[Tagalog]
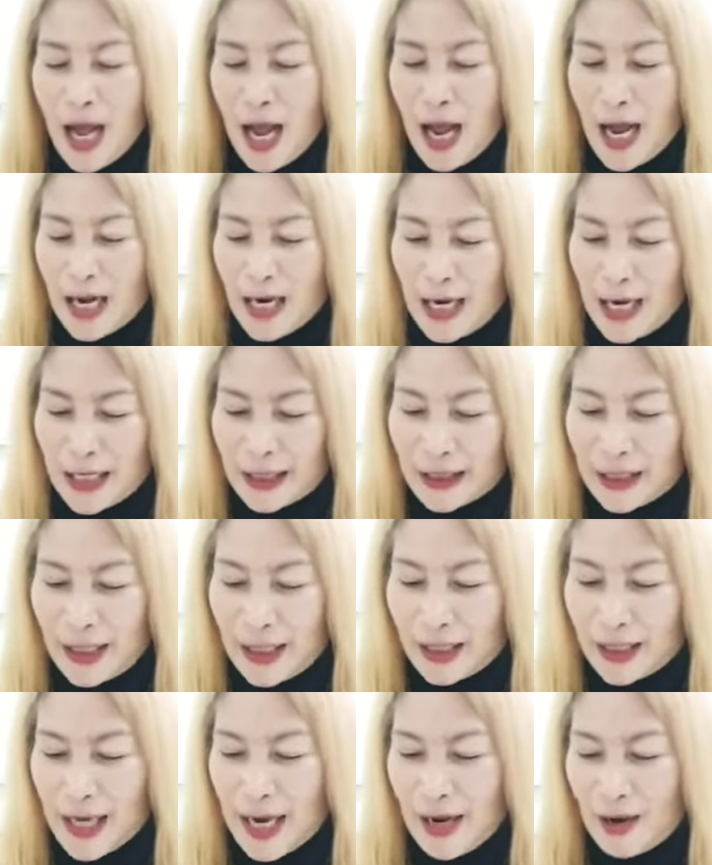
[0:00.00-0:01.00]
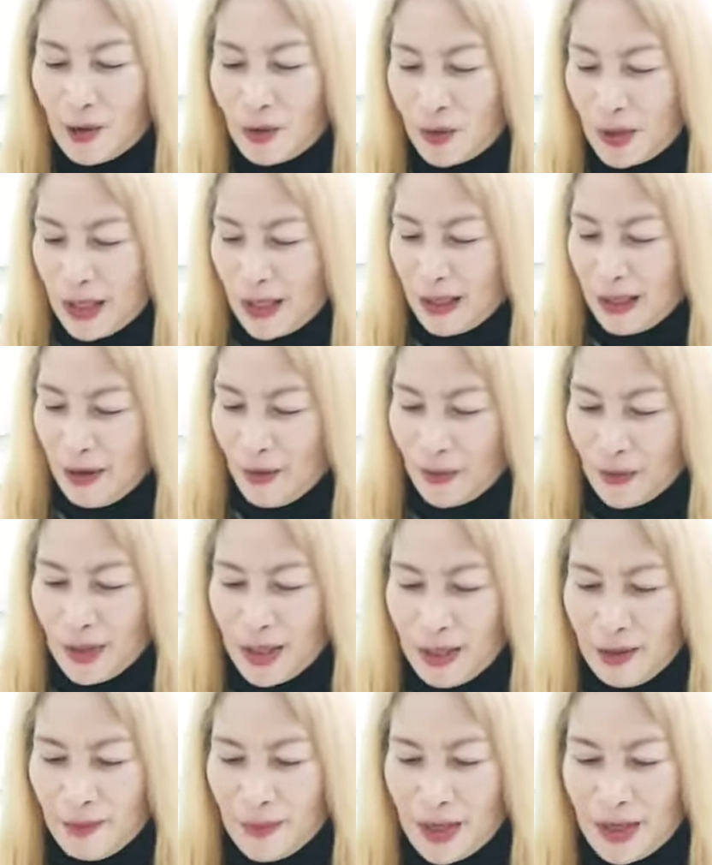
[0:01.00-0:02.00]
Ang ating dahon ng
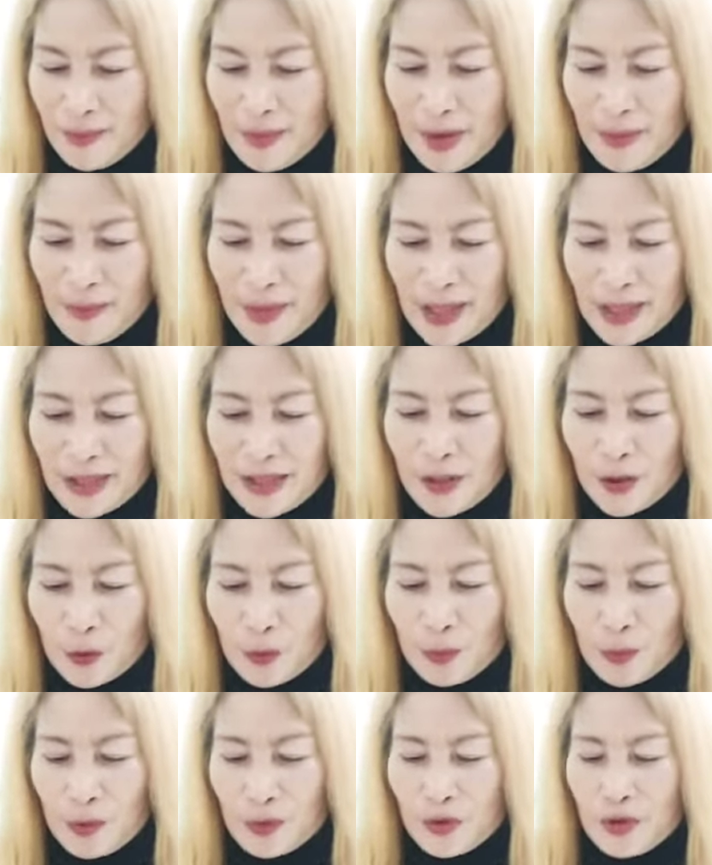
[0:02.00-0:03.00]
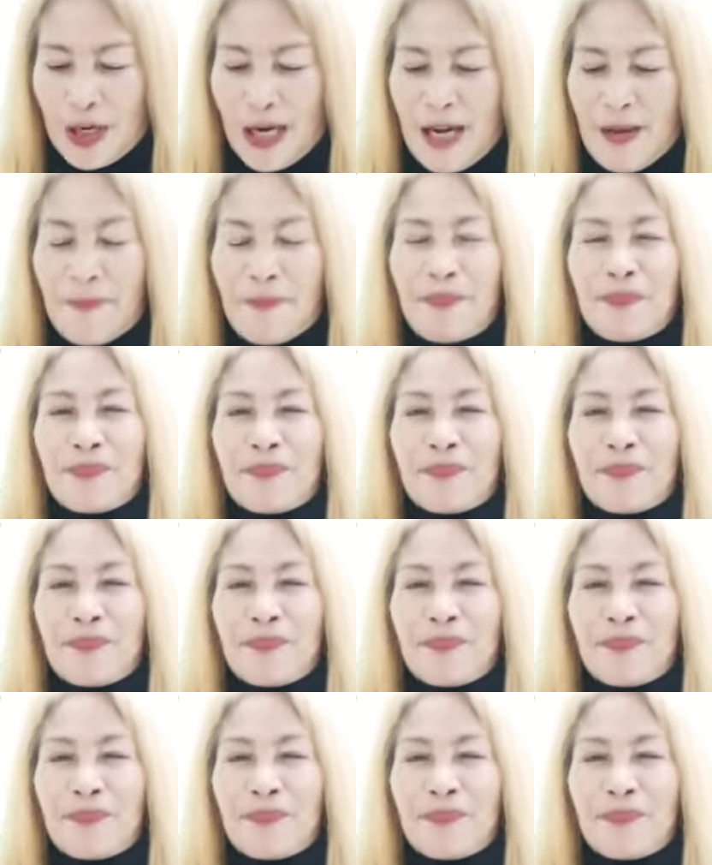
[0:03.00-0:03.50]
laurel, mga mamis, ito po siya.